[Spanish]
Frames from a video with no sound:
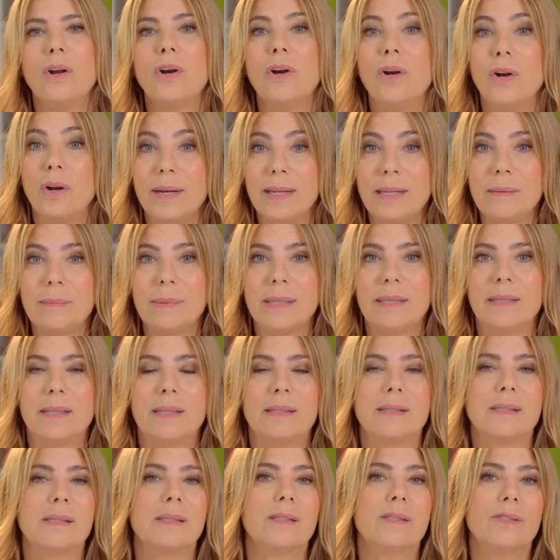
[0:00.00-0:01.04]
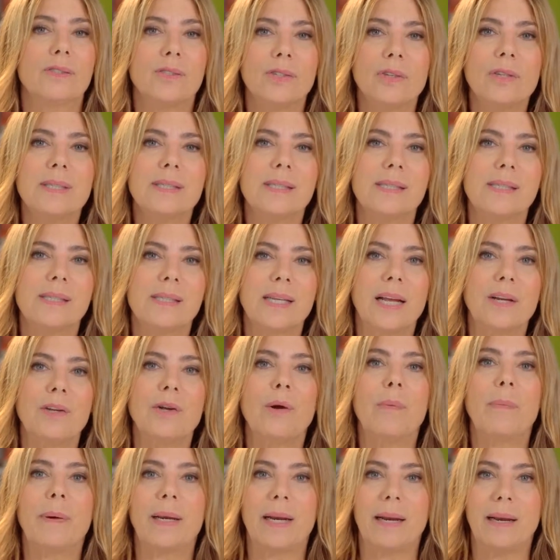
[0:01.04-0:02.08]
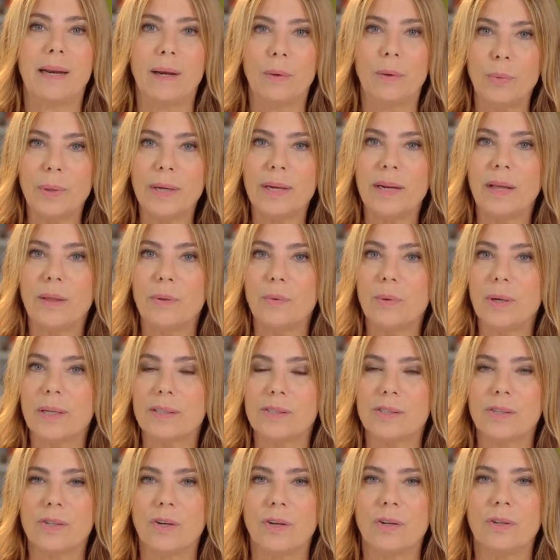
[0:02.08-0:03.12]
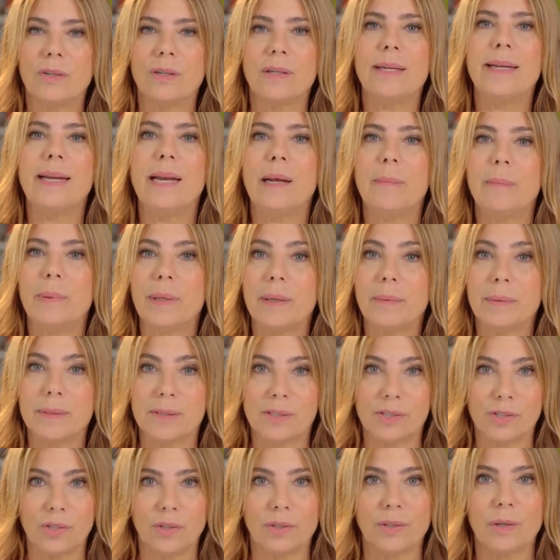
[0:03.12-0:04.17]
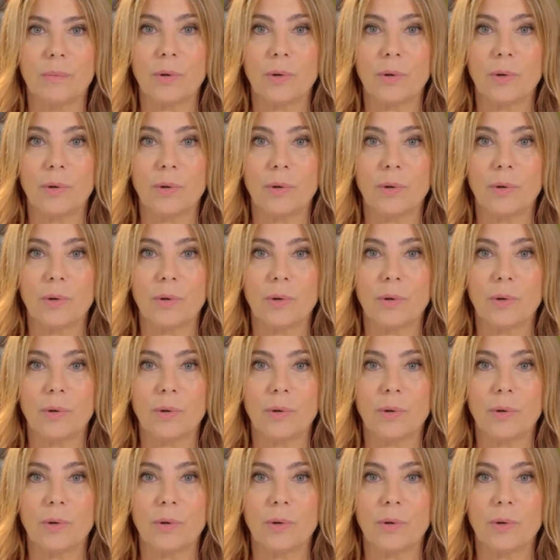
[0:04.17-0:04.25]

Los límites son necesarios para la buena educación y la prevención de